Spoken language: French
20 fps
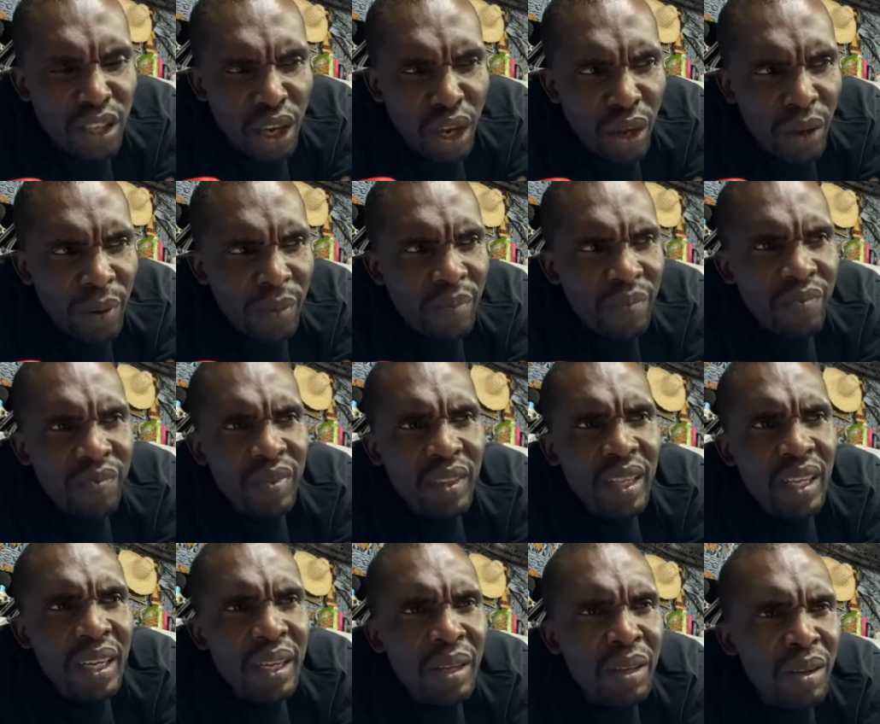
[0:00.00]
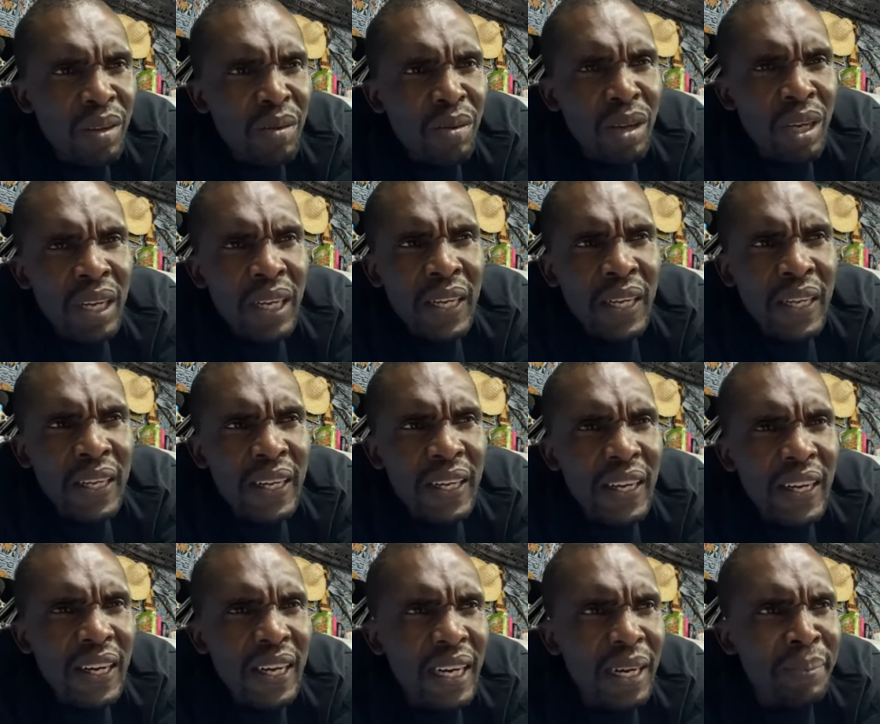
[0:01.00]
que...
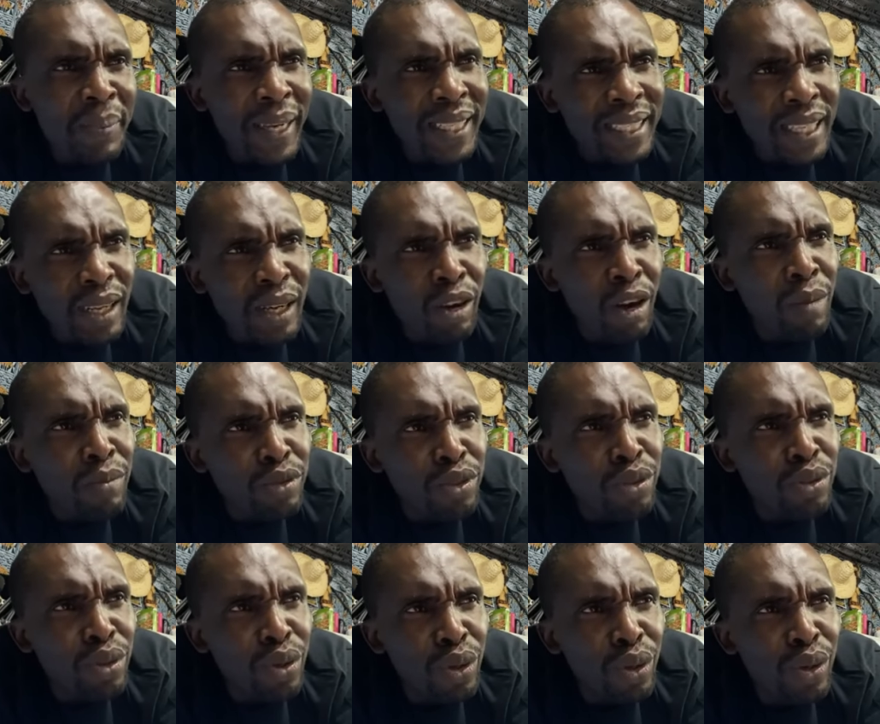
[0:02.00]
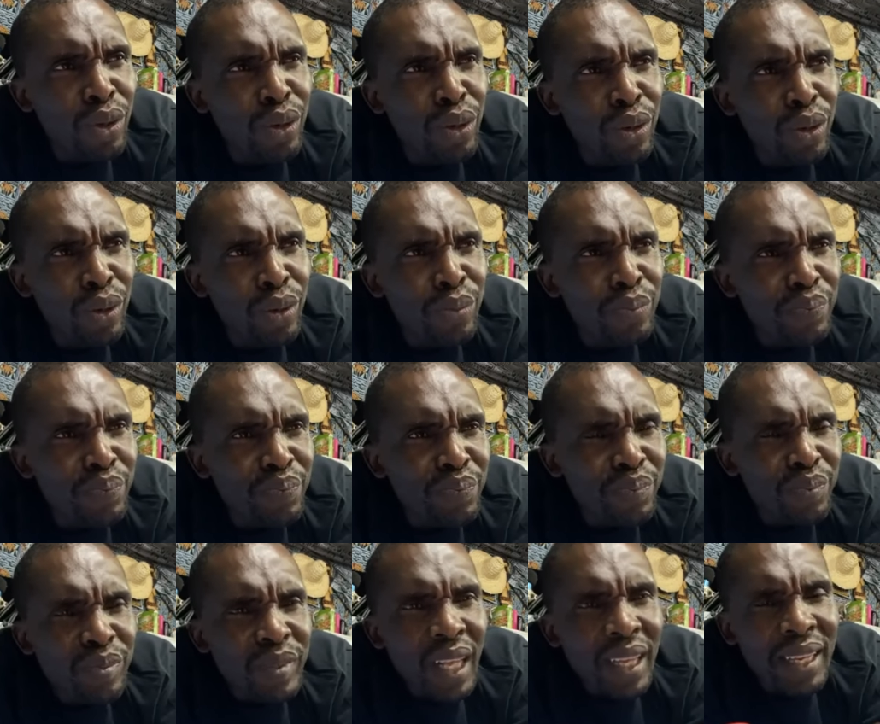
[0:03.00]
Euh, parce que comme tu
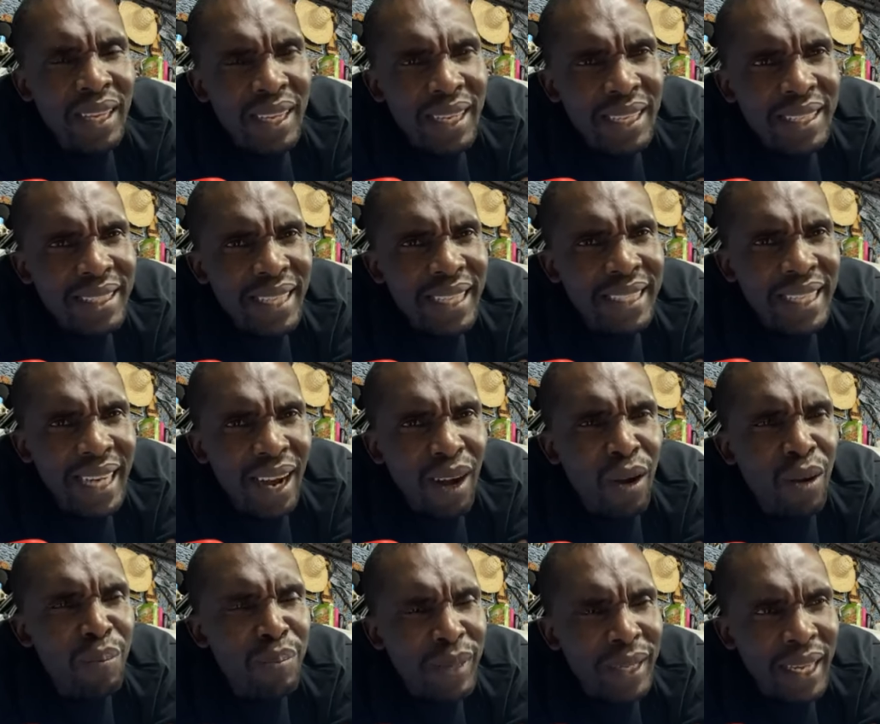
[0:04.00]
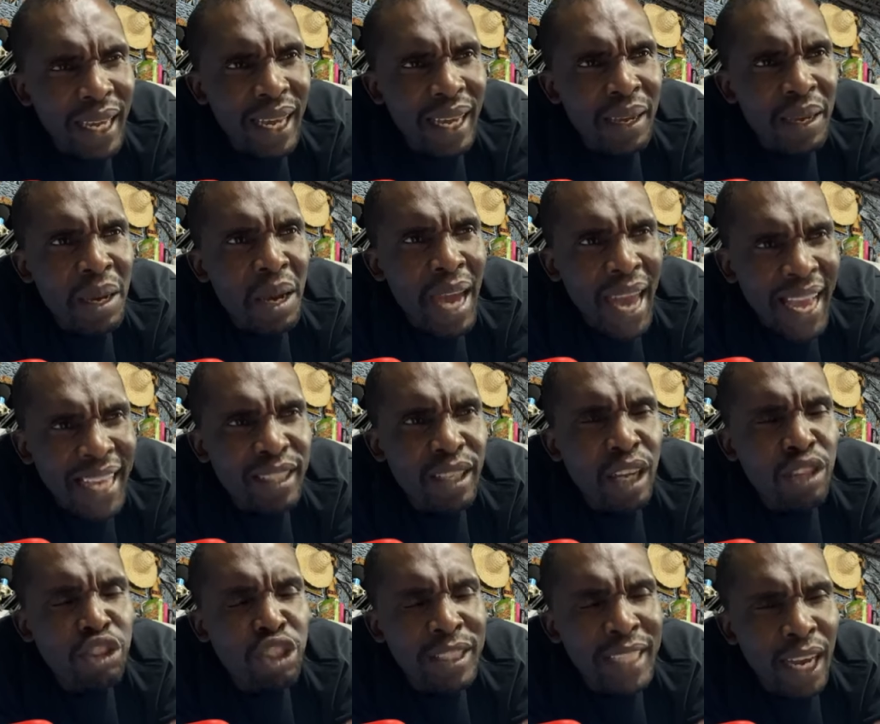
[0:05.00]
ne... Ça sera compliqué. Hein? Est-ce
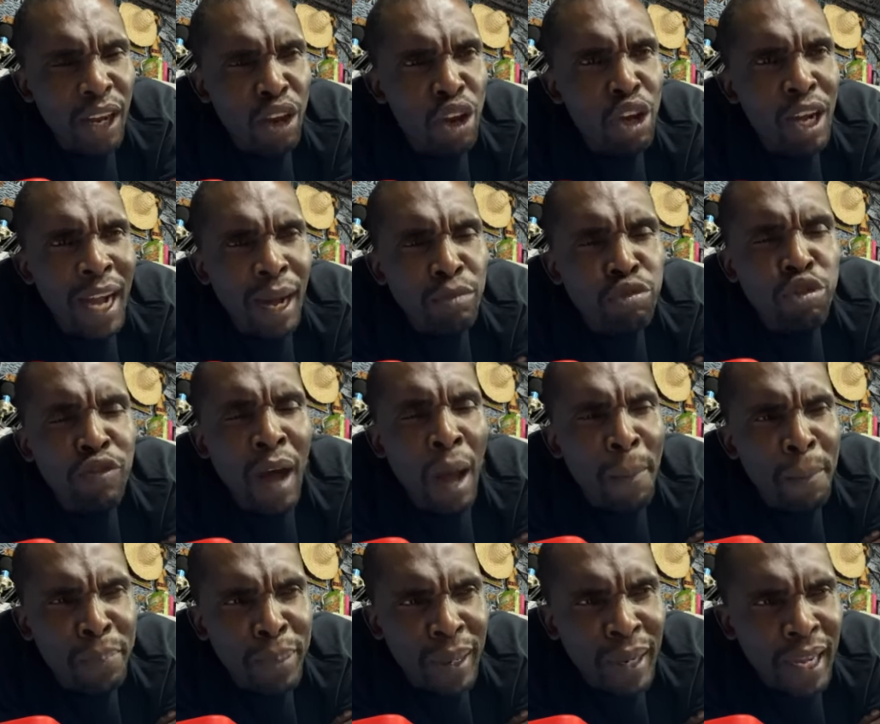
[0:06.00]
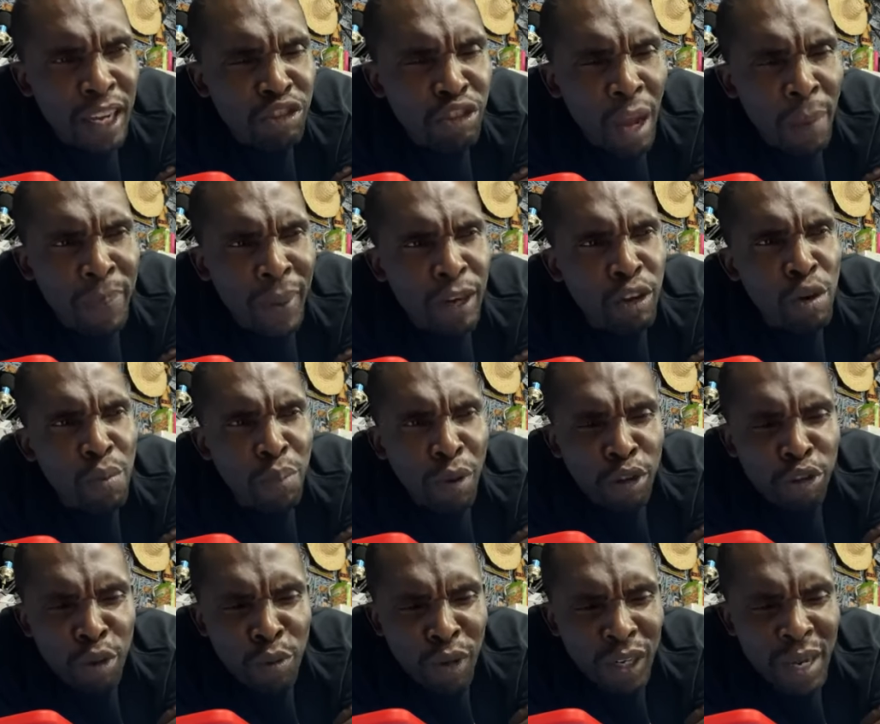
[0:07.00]
que tu sais que quand tu vas, quand tu vas prendre le
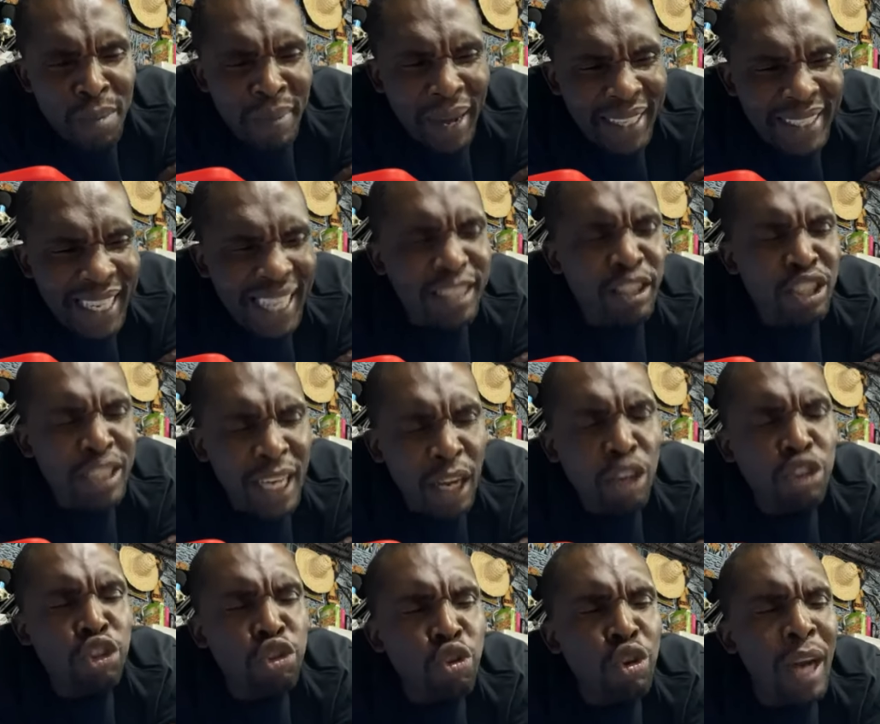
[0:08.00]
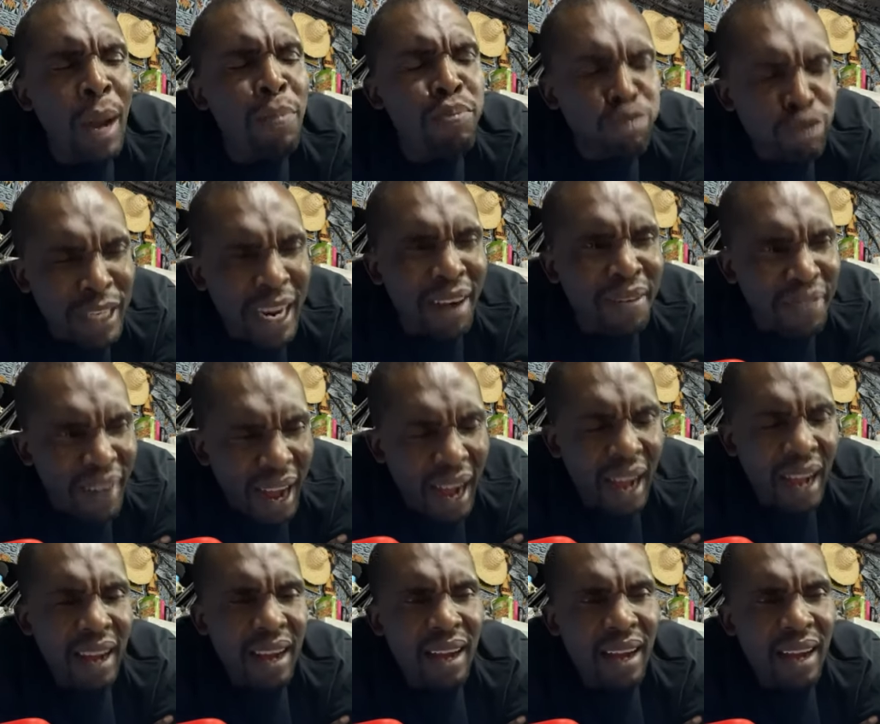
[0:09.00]
porte-monnaie magique, est-ce que sais que tu n'auras plus d'enfants